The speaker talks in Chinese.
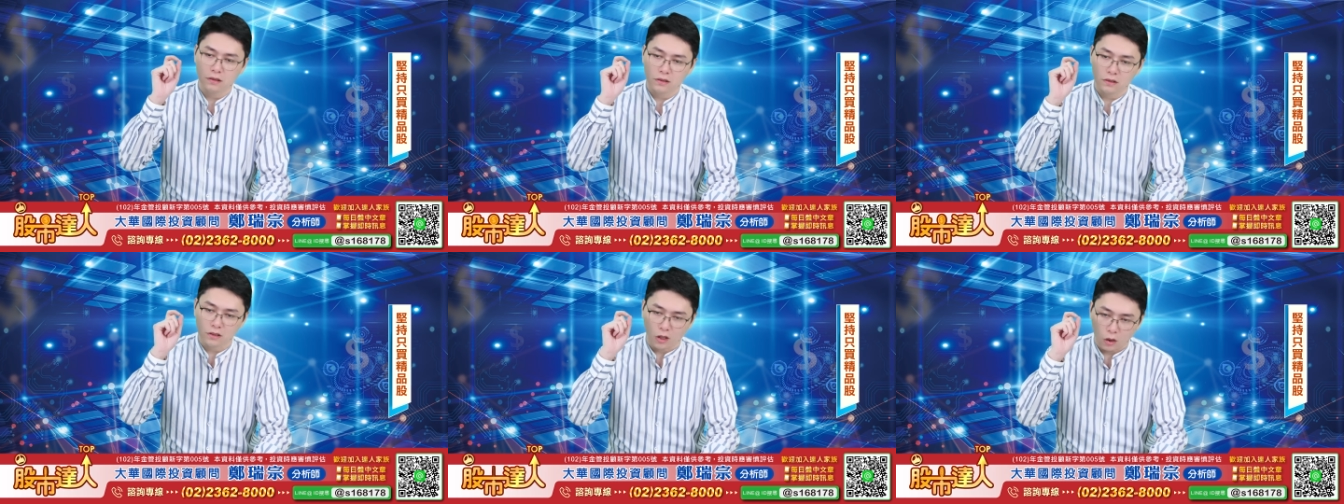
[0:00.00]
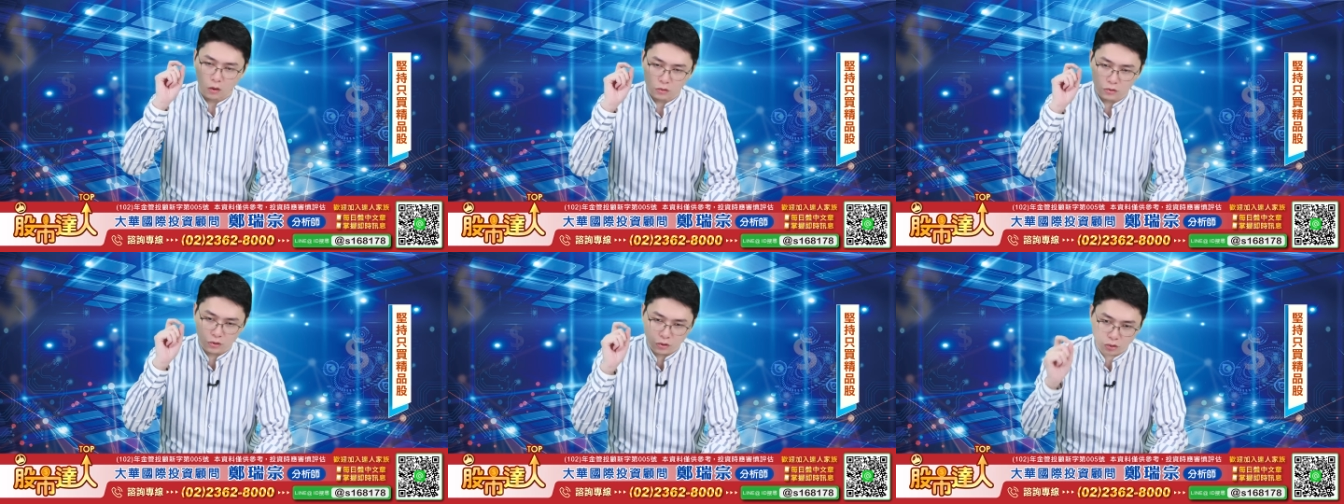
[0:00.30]

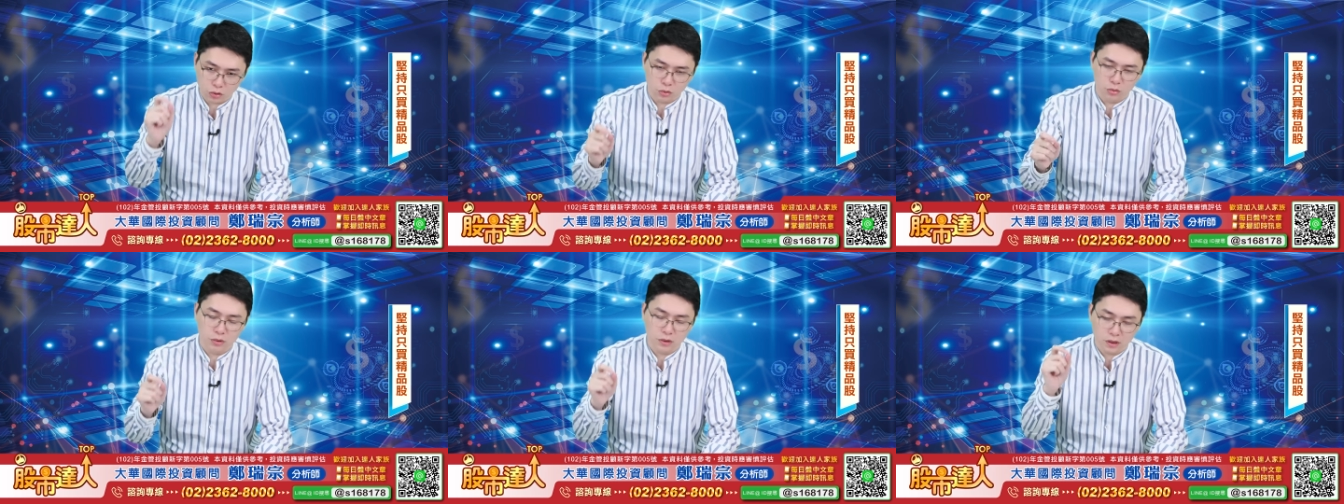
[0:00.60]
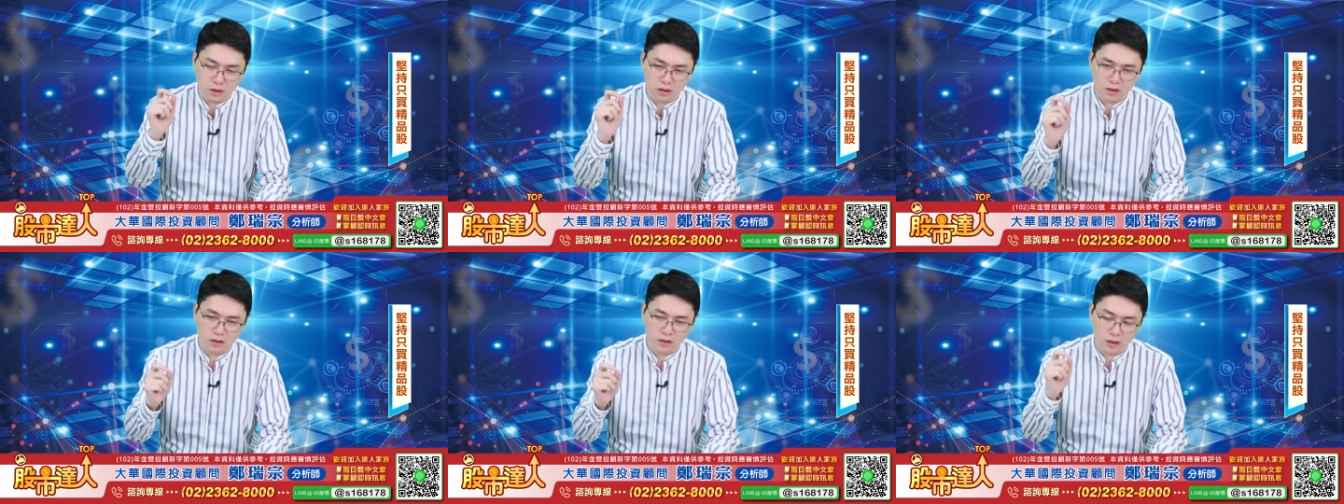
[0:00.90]
有数
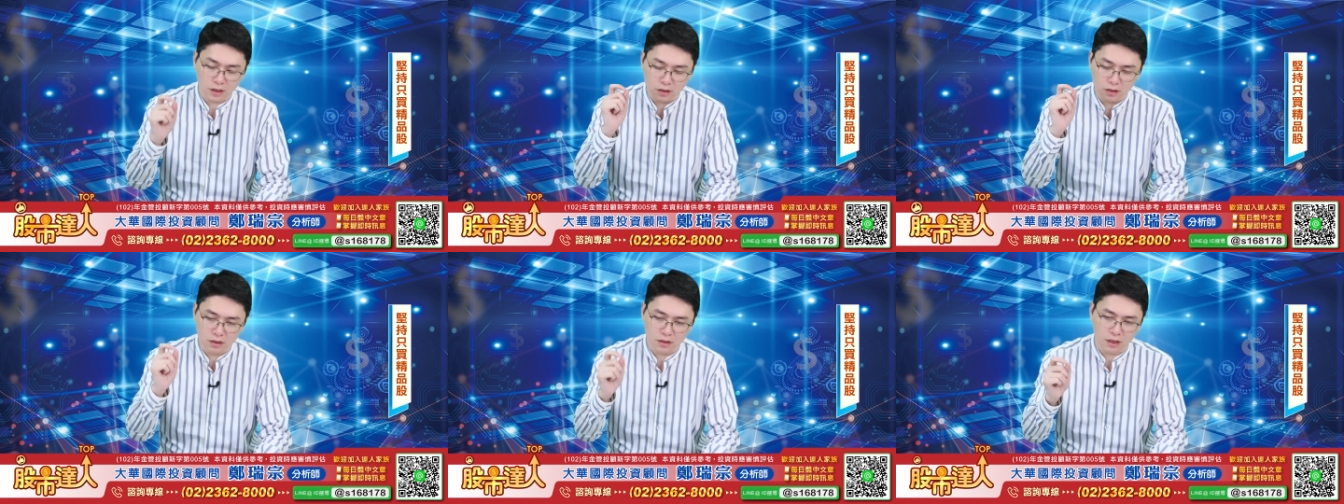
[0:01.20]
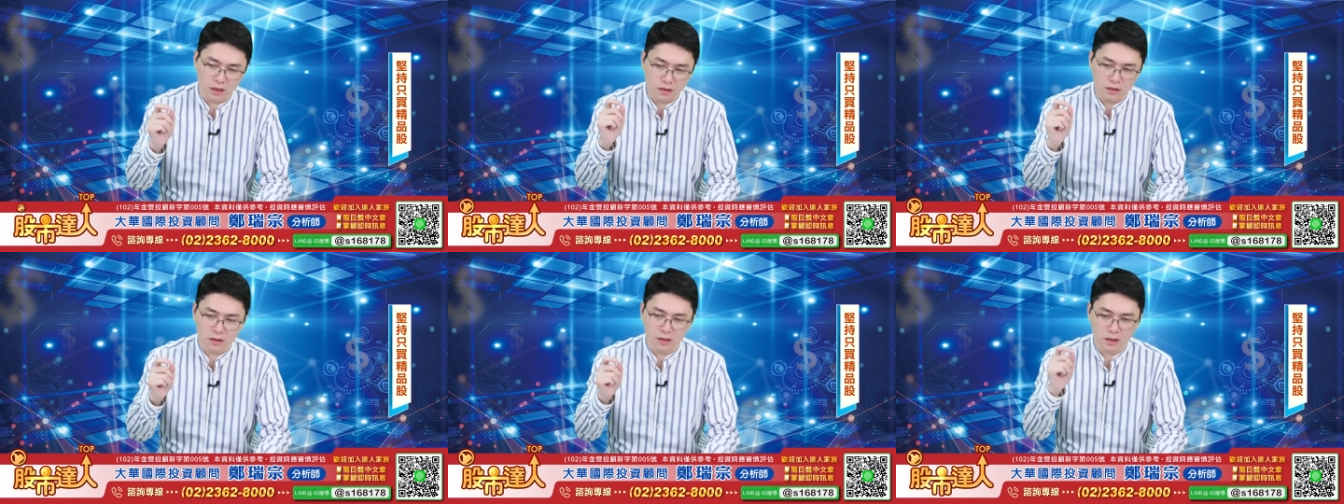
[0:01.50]
字的
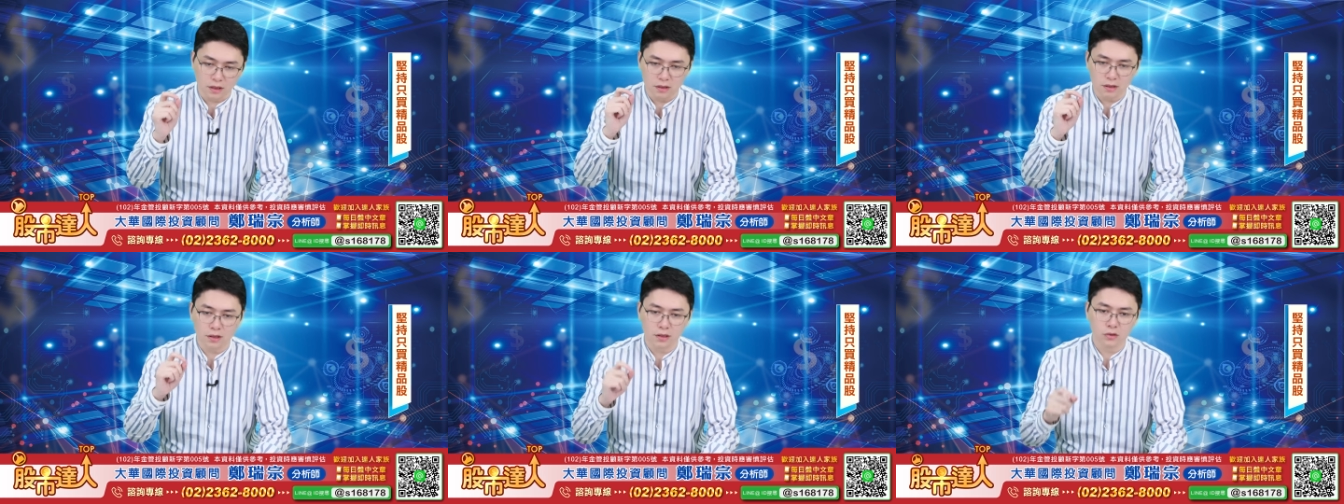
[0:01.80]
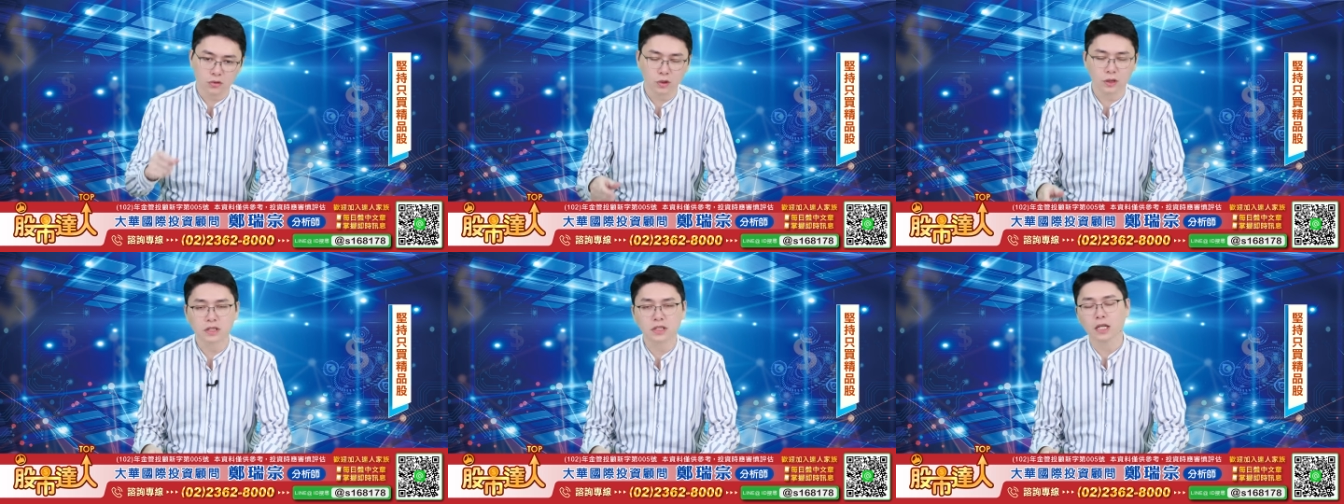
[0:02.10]
真正的
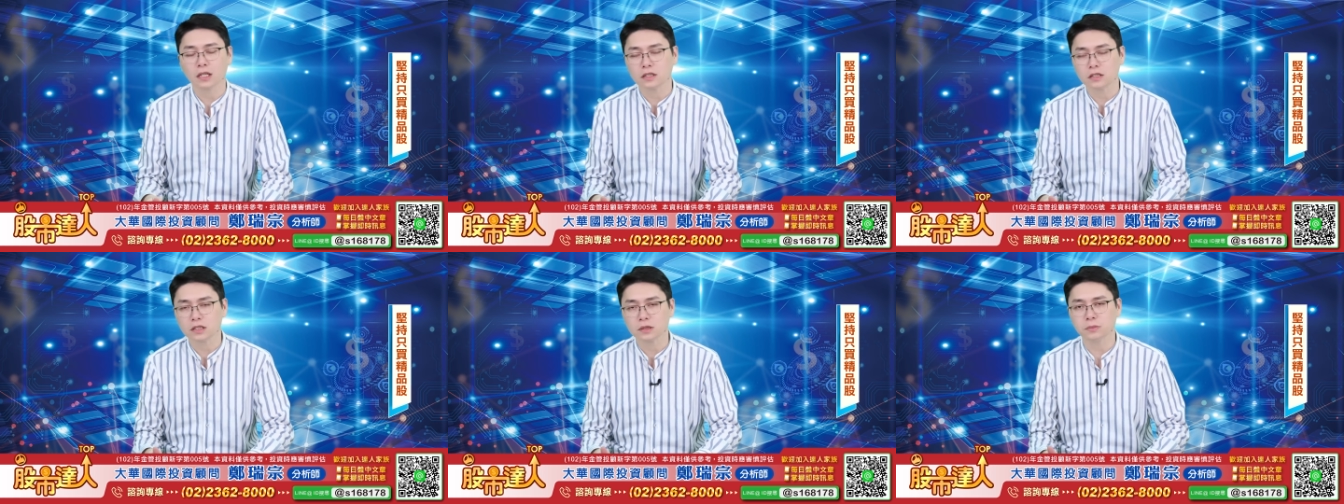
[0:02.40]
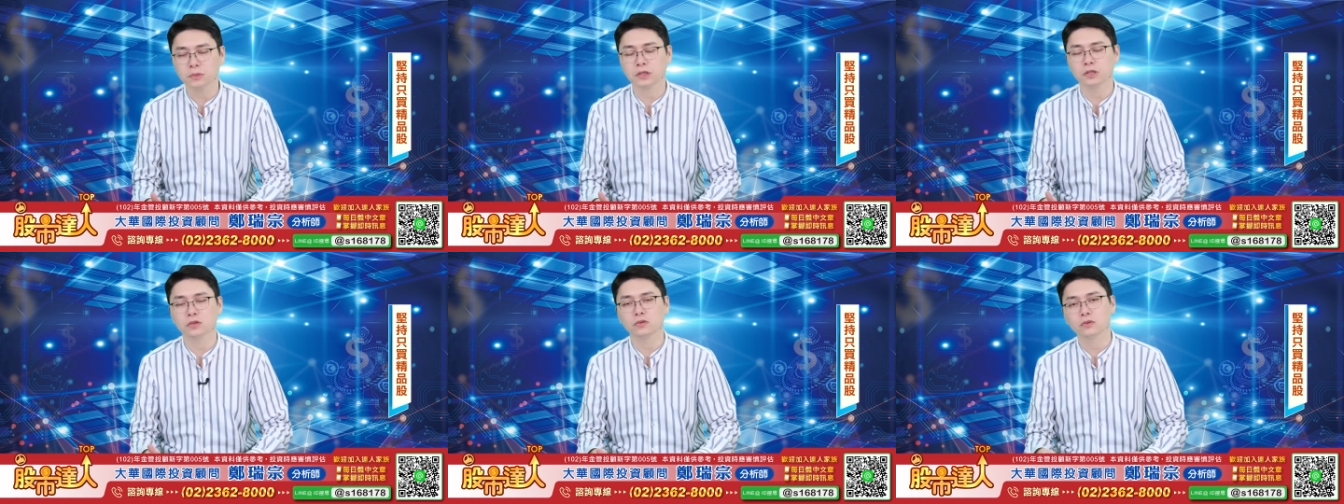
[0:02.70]
最强的
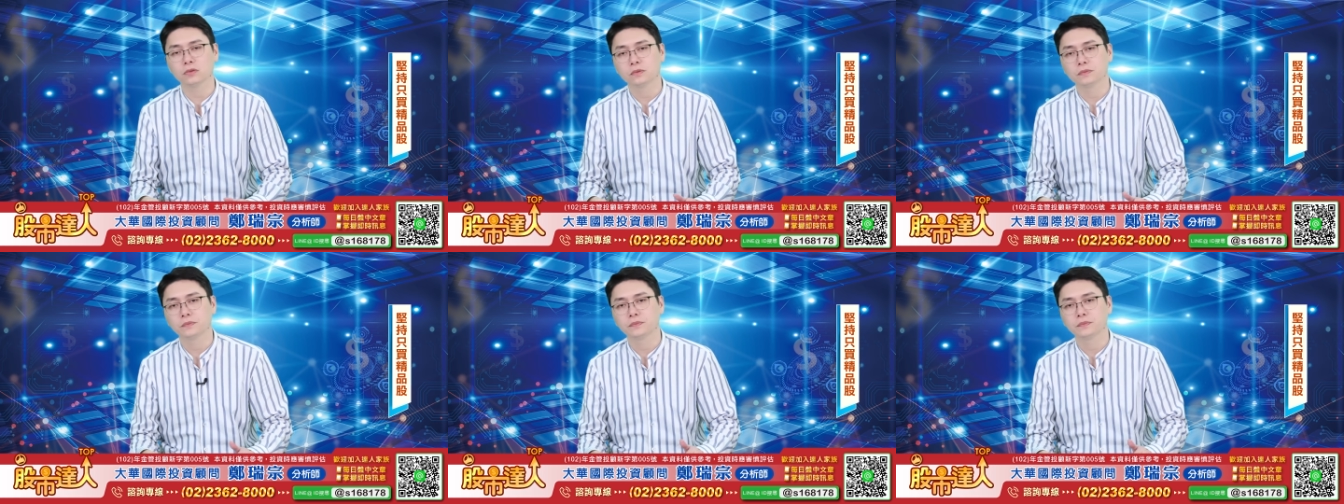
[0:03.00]
精品股。